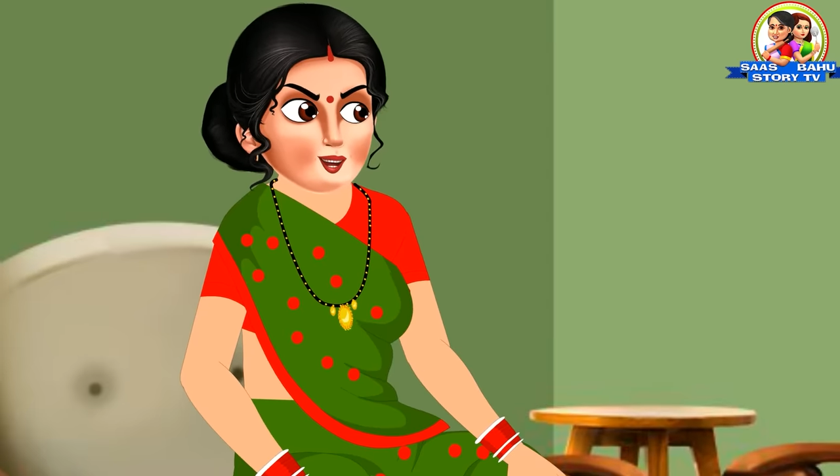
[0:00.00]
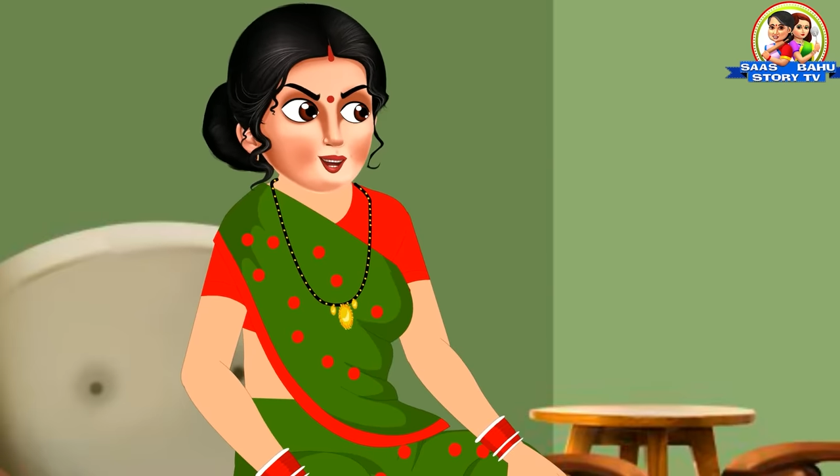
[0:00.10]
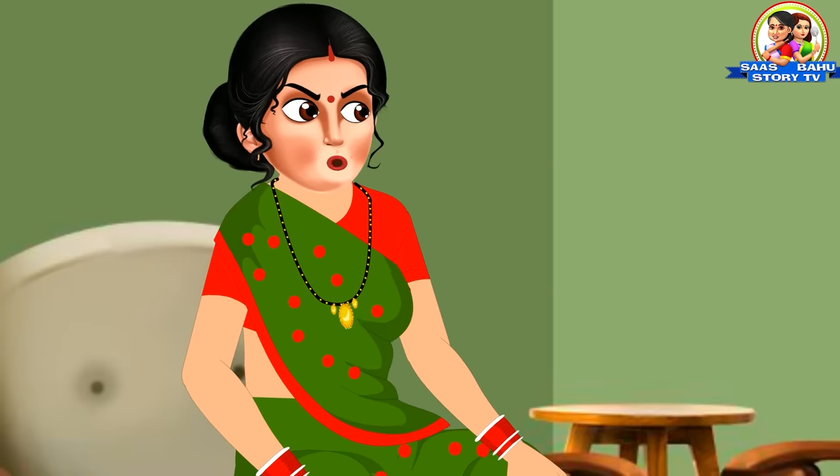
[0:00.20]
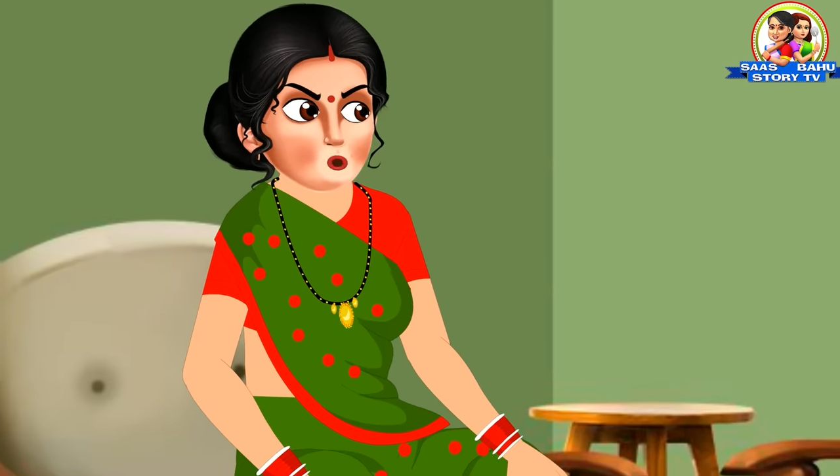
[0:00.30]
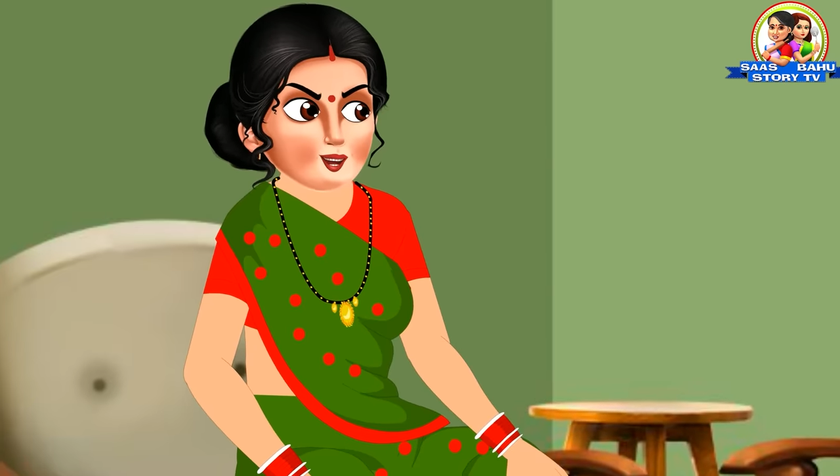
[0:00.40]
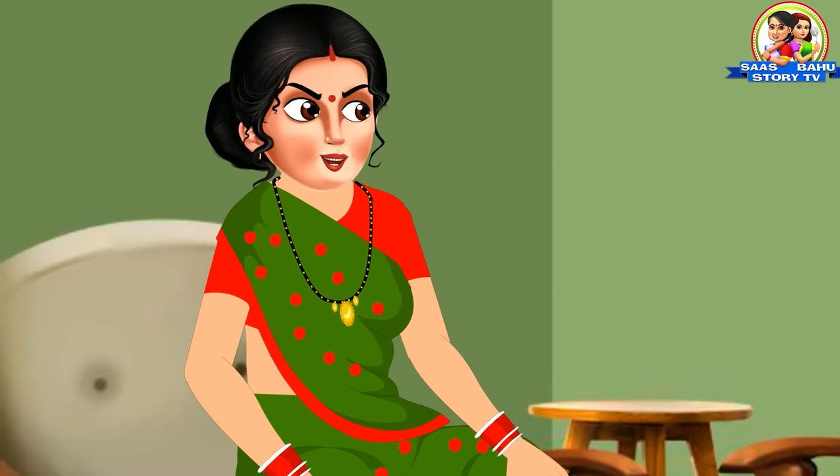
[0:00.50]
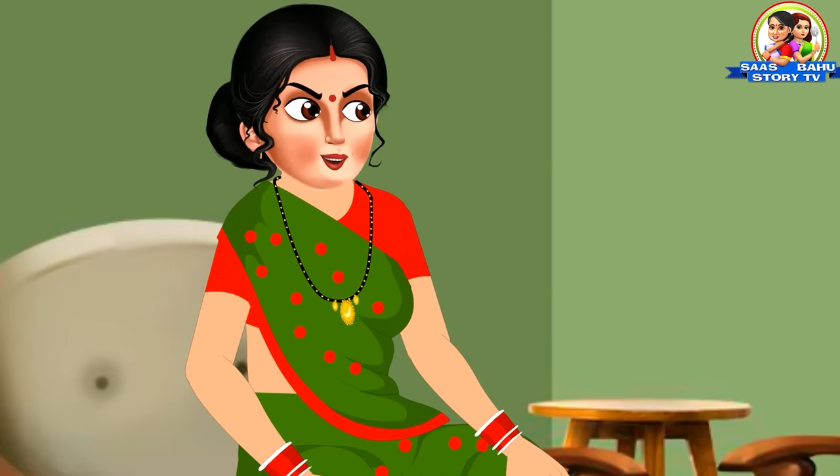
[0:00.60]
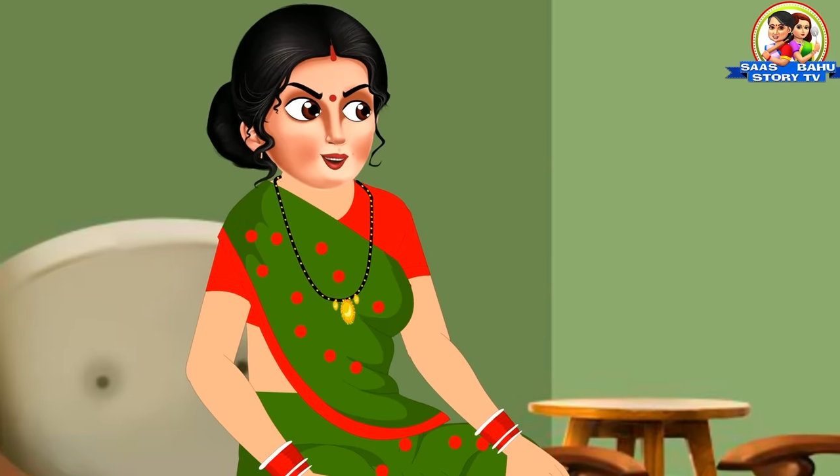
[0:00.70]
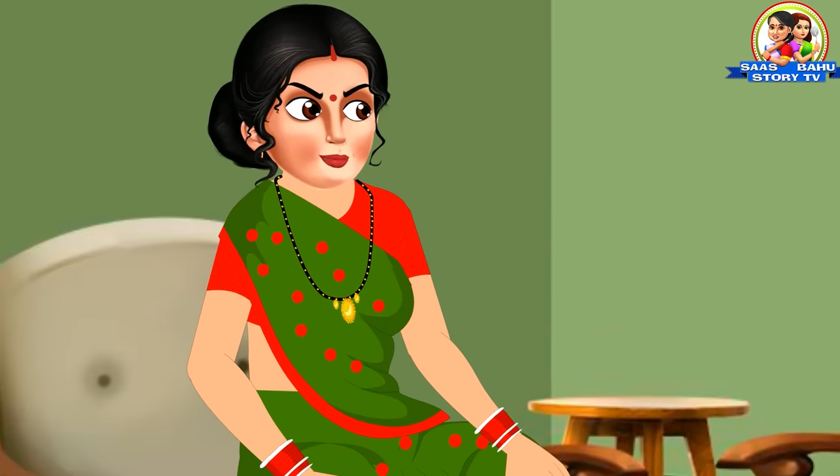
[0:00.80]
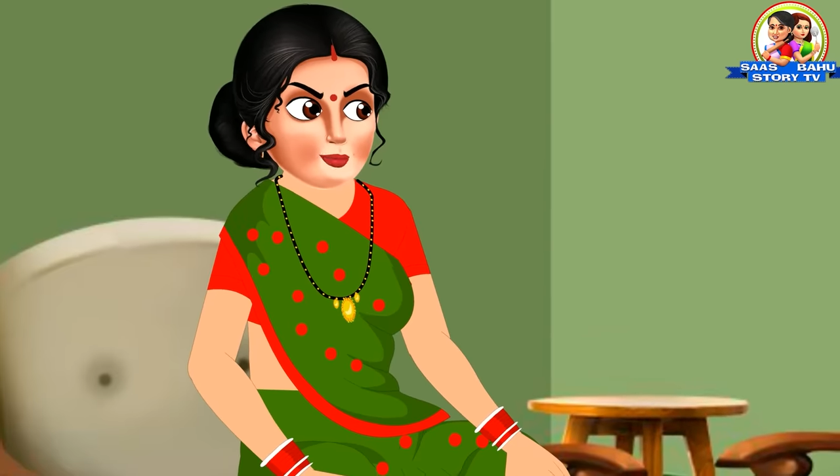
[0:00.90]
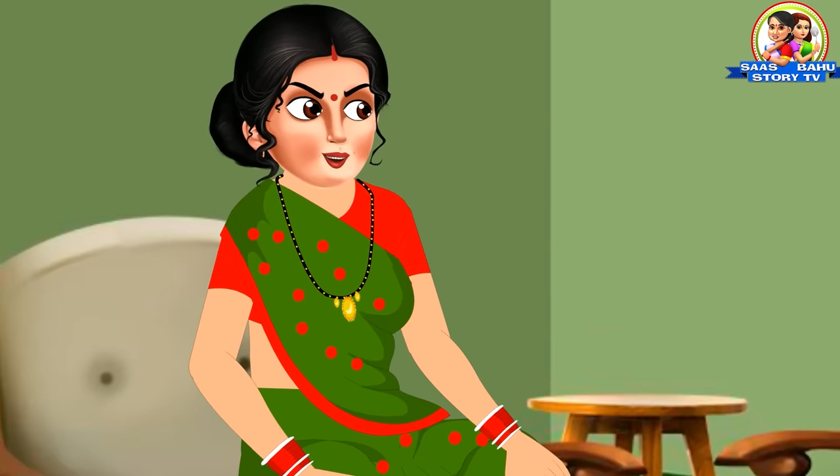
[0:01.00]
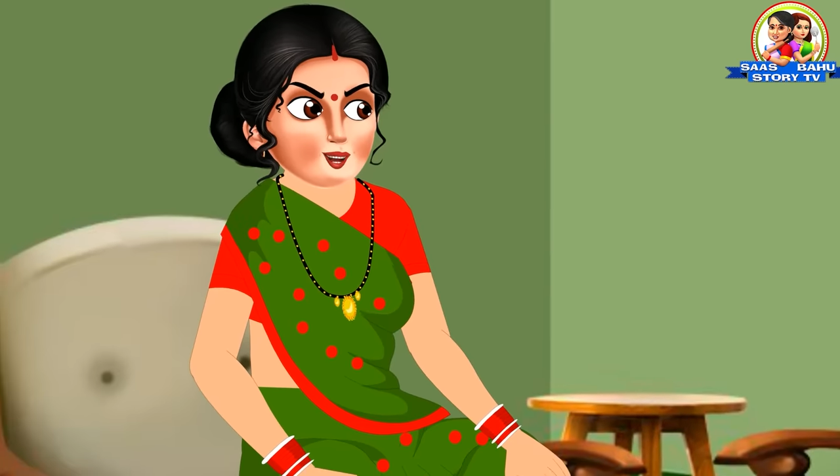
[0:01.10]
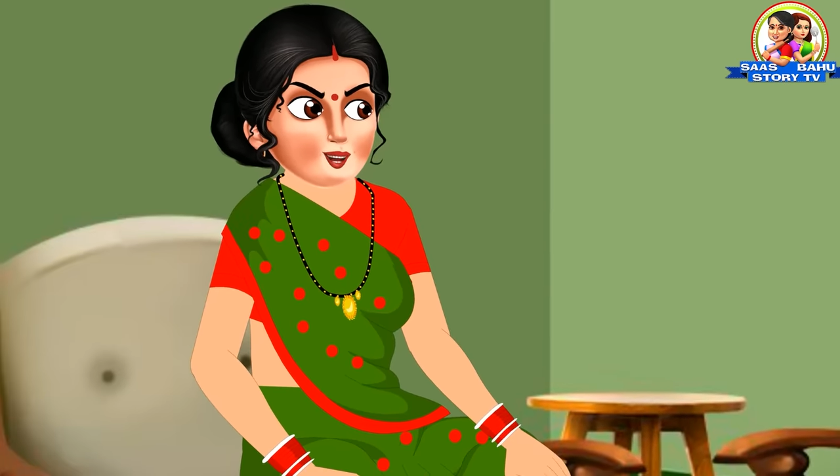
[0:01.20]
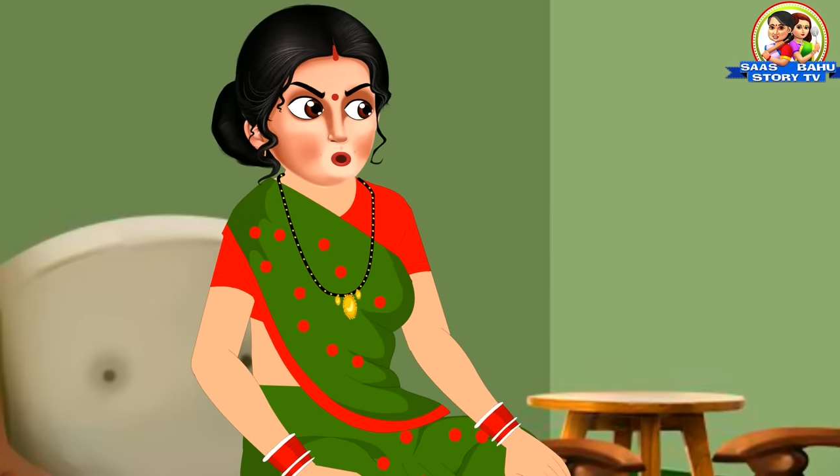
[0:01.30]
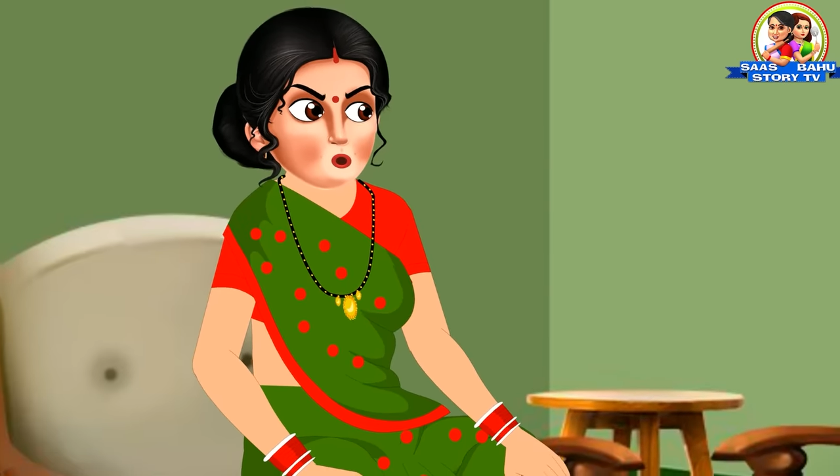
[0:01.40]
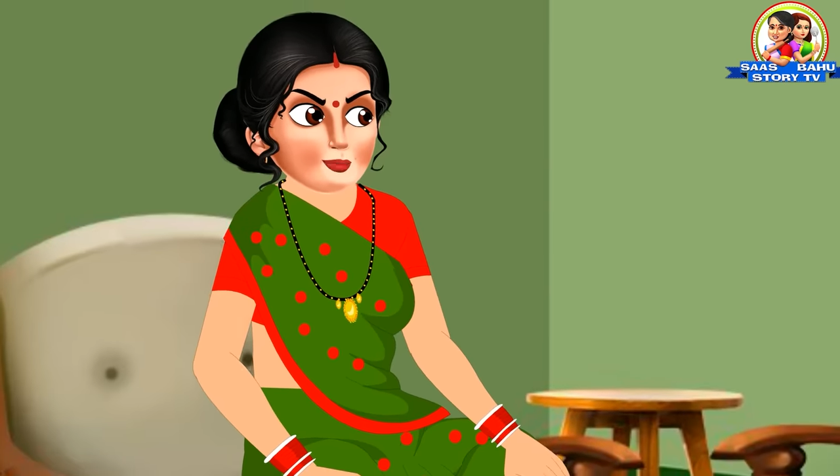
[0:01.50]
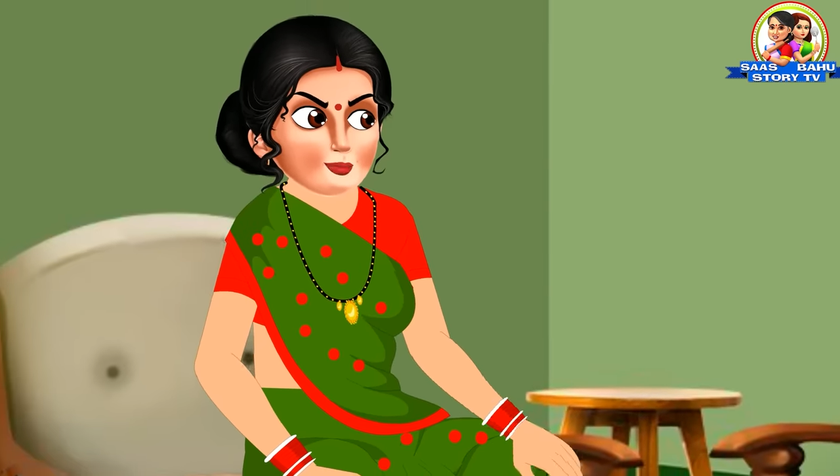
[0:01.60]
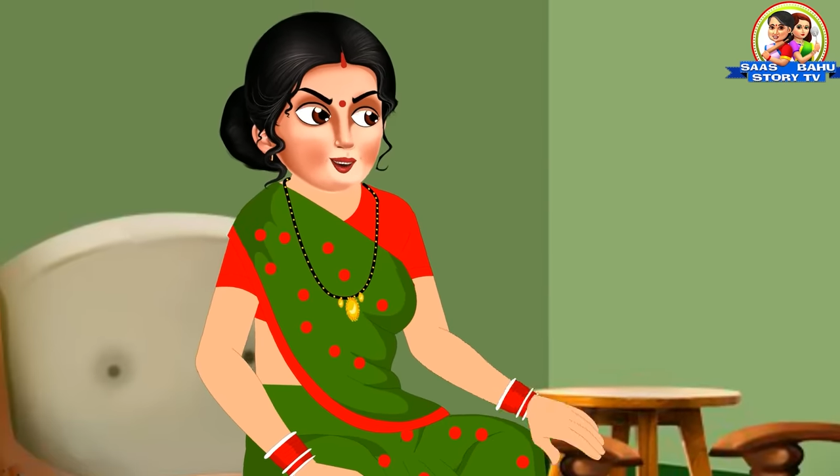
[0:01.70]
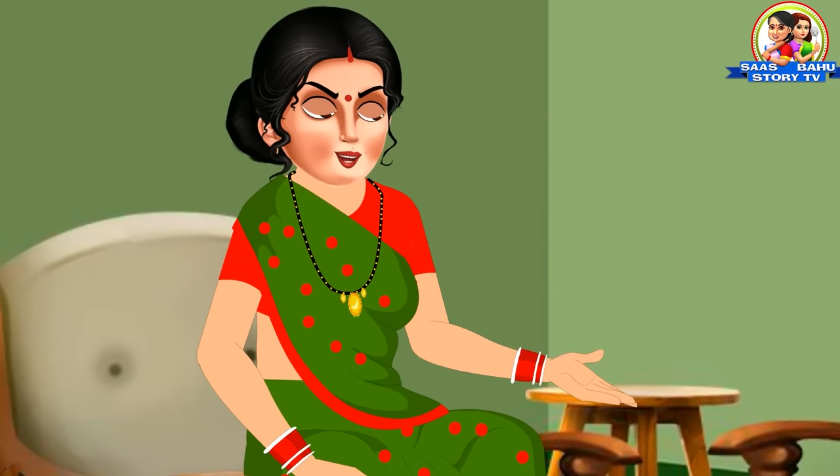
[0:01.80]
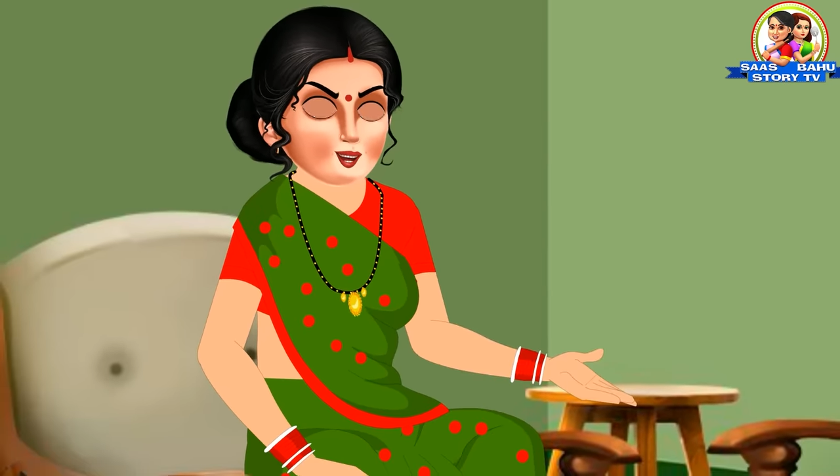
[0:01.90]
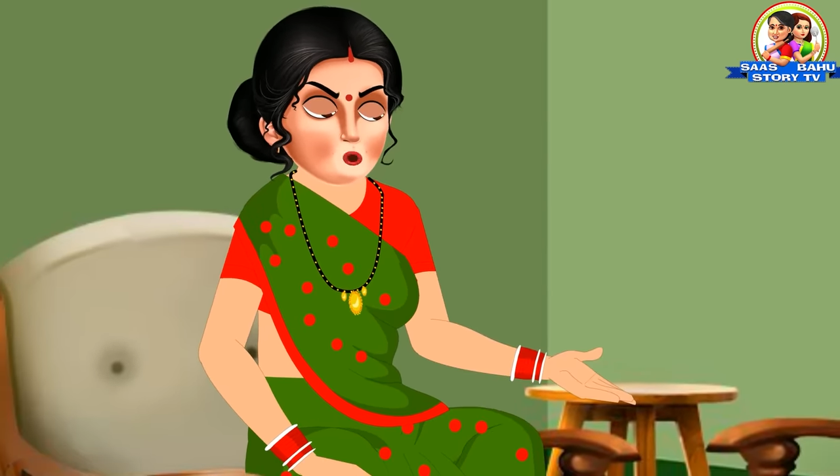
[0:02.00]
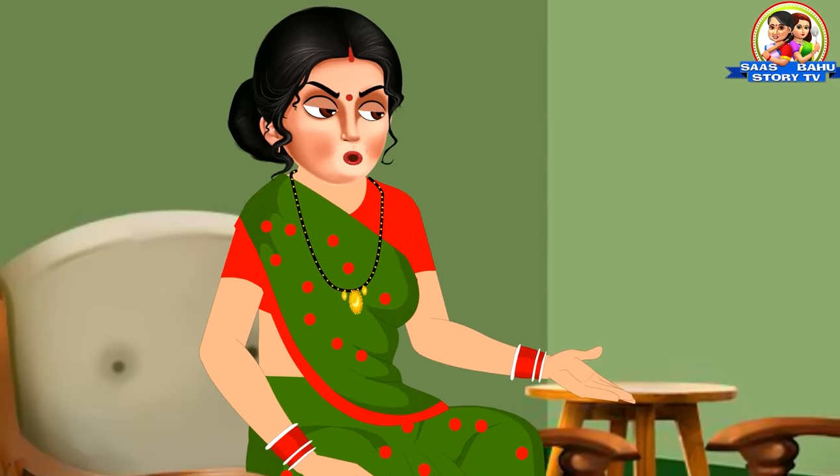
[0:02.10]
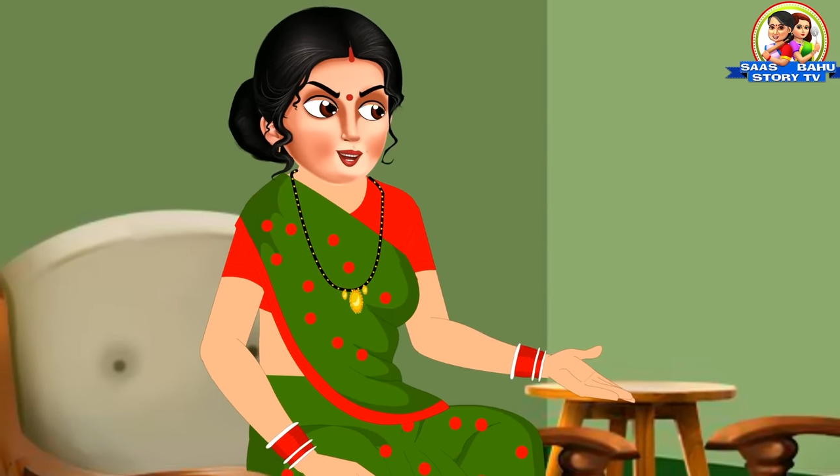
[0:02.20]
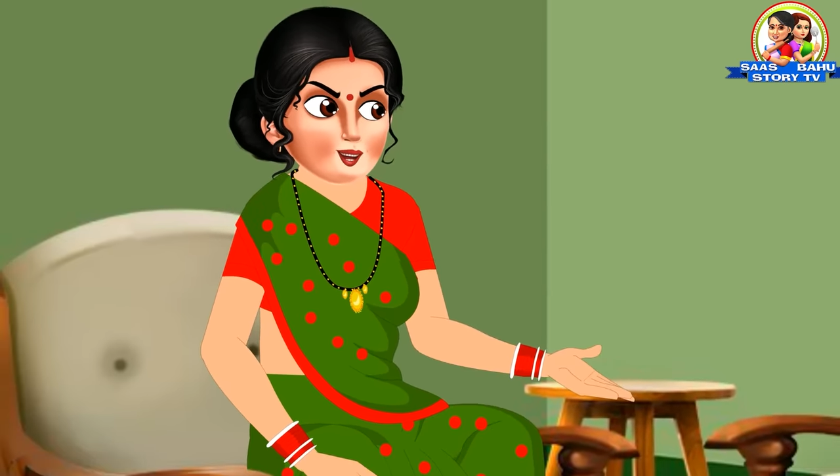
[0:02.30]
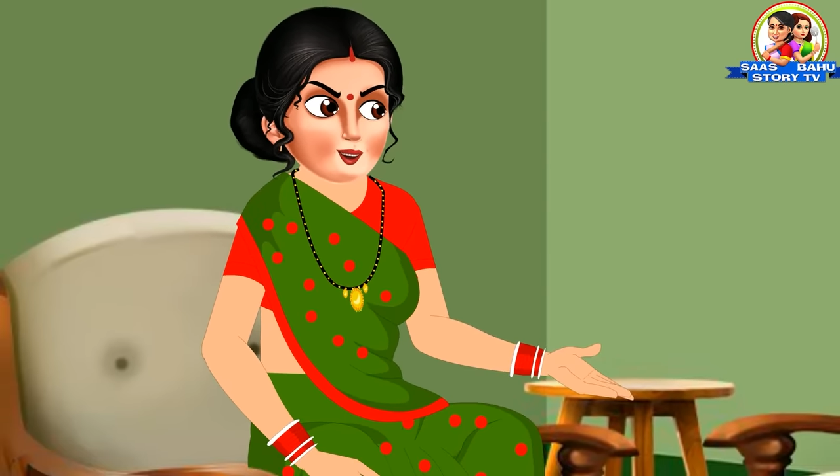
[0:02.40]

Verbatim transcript: बेटा मुझसे उलझने की कोशिश ना करना